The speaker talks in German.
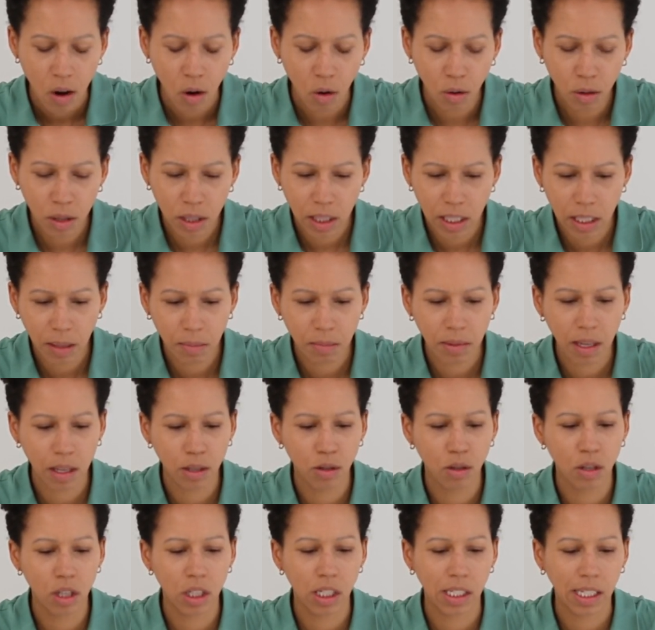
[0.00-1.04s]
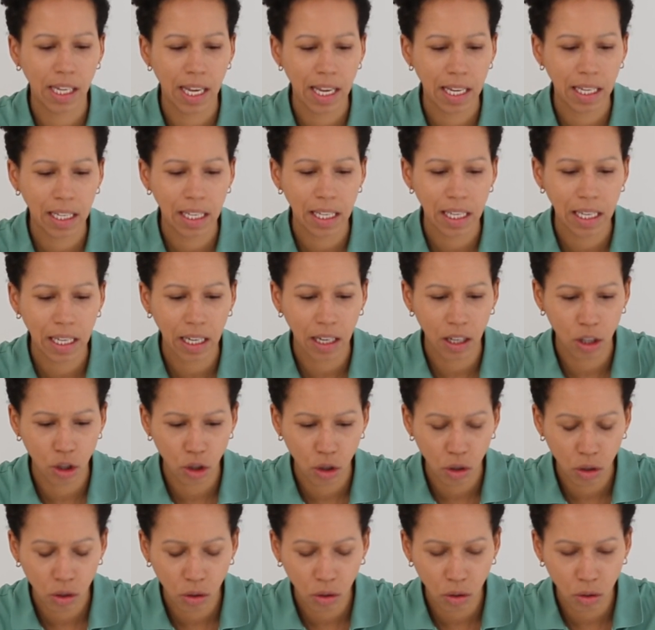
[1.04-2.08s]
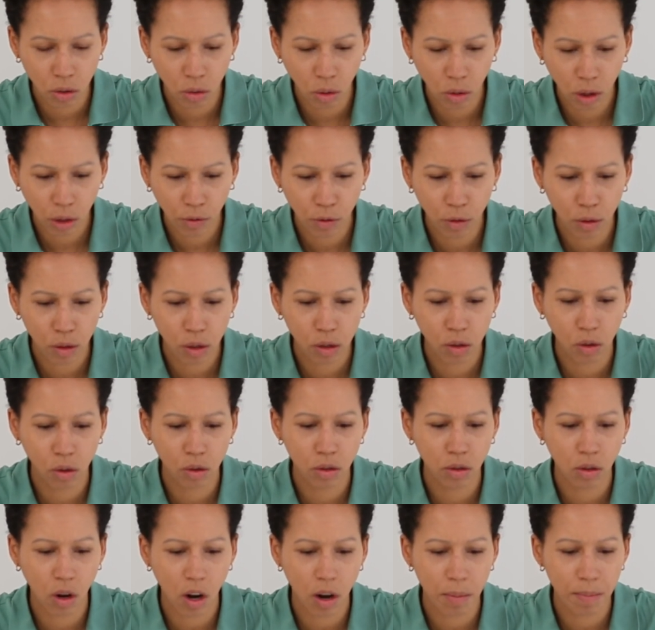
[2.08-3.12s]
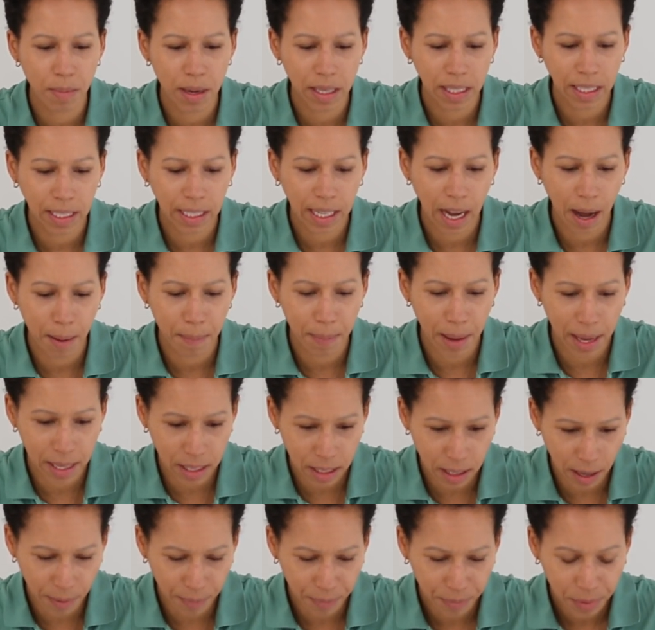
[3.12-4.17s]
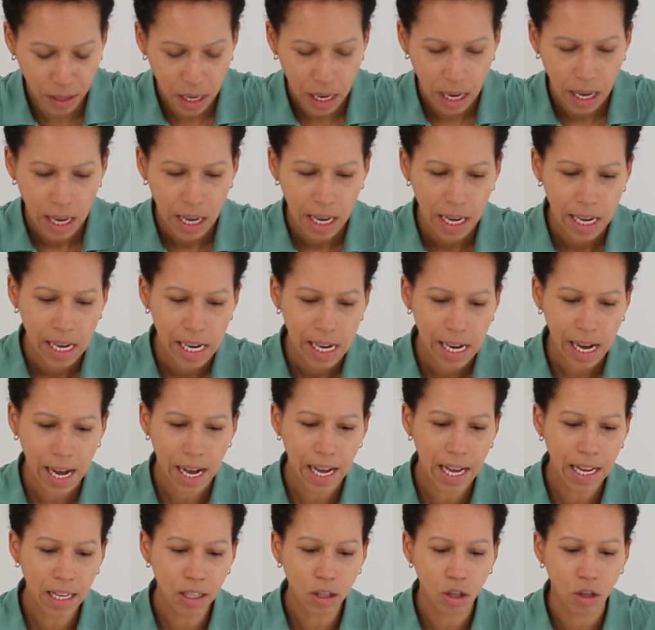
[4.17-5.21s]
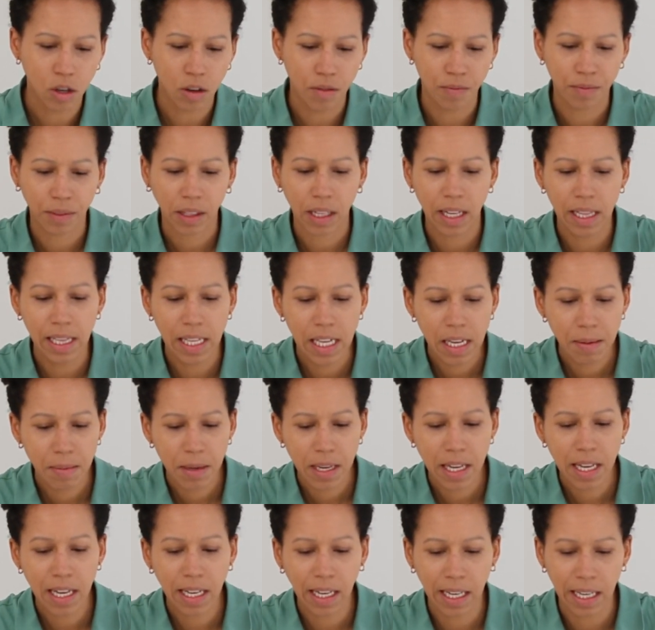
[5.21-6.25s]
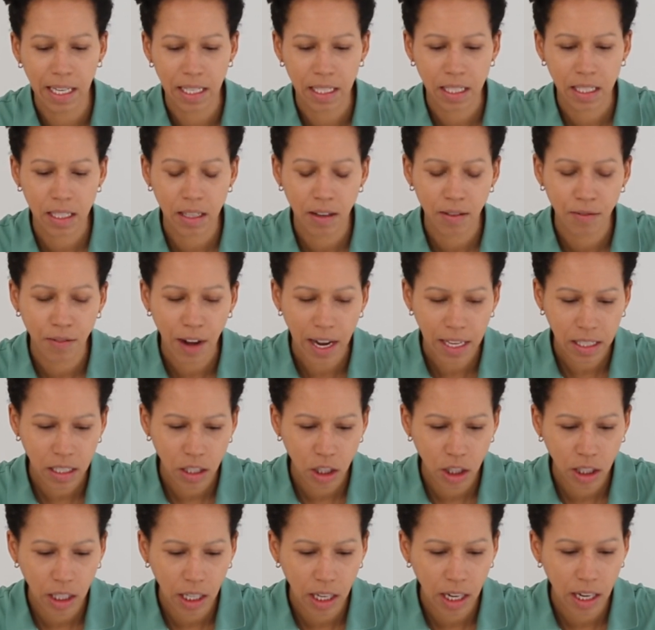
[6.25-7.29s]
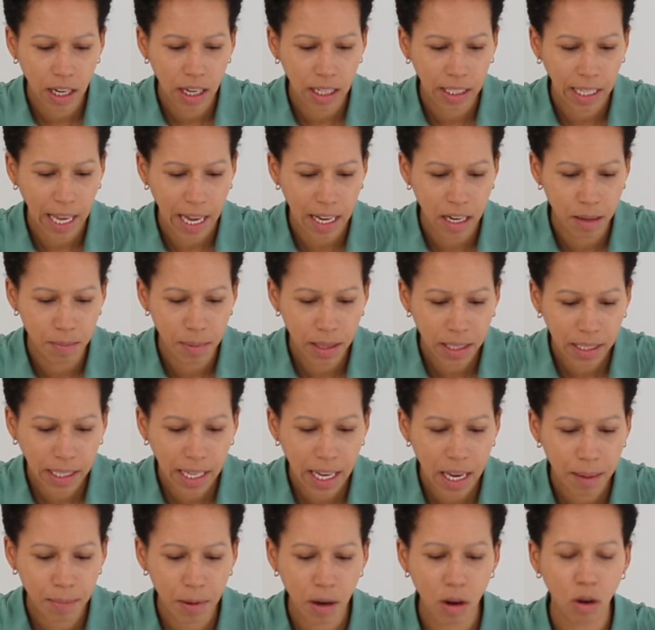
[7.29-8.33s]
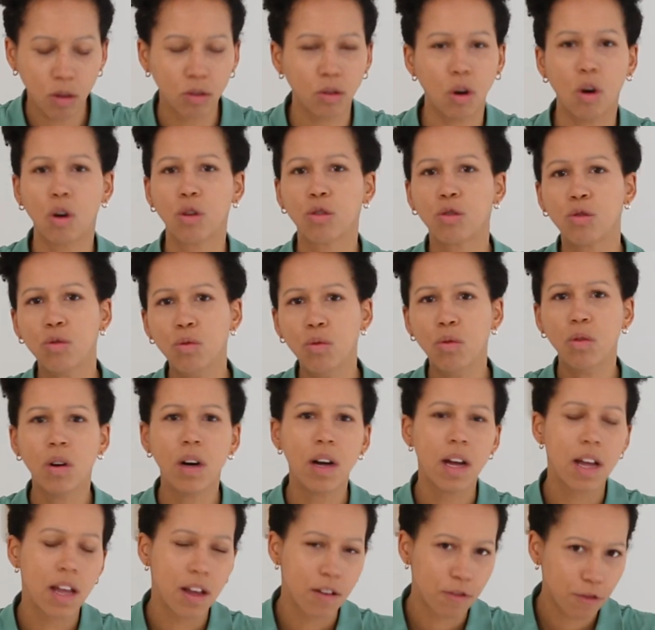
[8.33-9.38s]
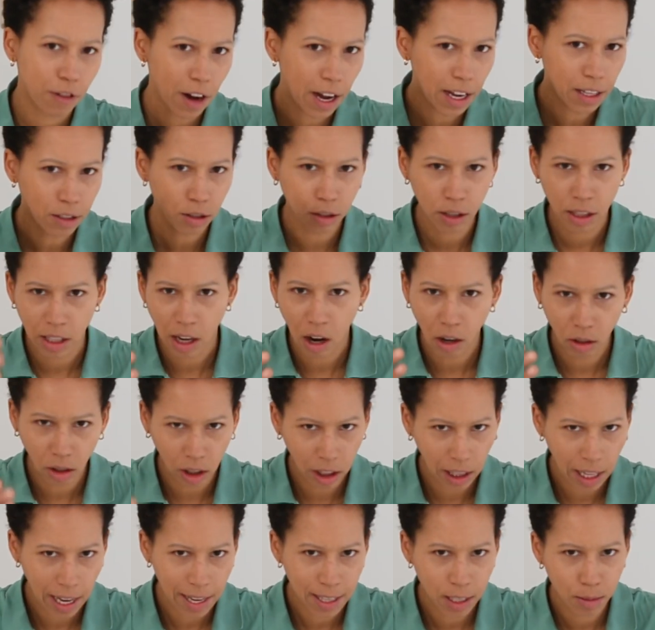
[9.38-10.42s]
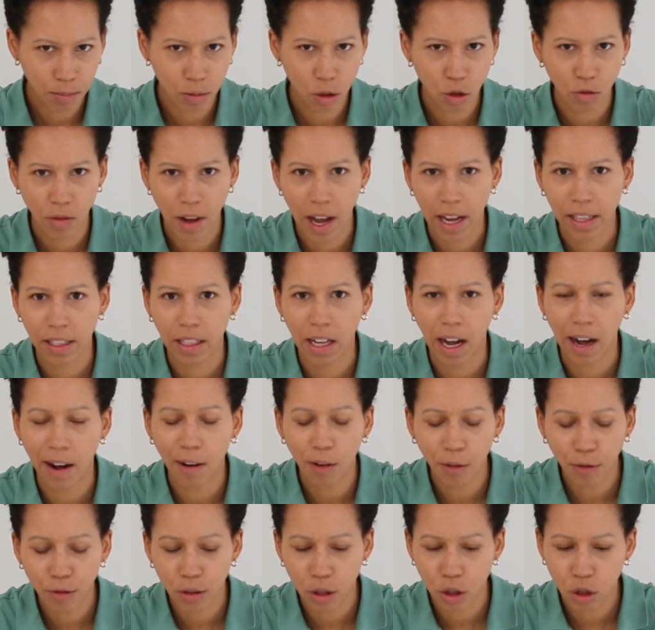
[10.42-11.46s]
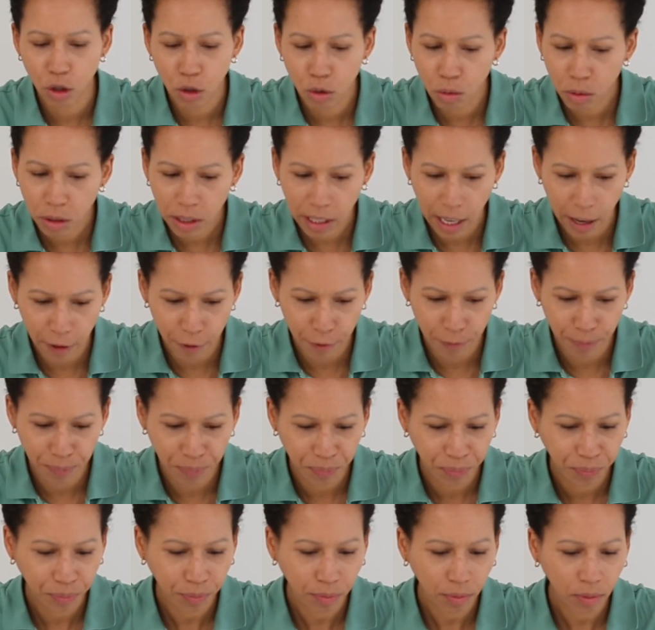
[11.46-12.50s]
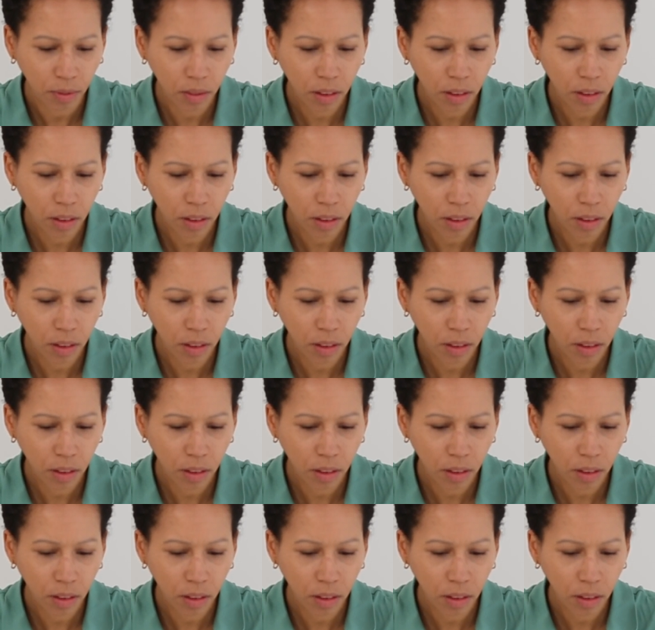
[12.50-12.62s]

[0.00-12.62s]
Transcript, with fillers: Und sie nimmt natürlich gegen ihre Schilddrüsenunterfunktion noch Medikamente. Also, liebe Iris, was ich dir gerne mitgebe und auch du, falls genau die gleichen Beschwerden auf dich zutreffen.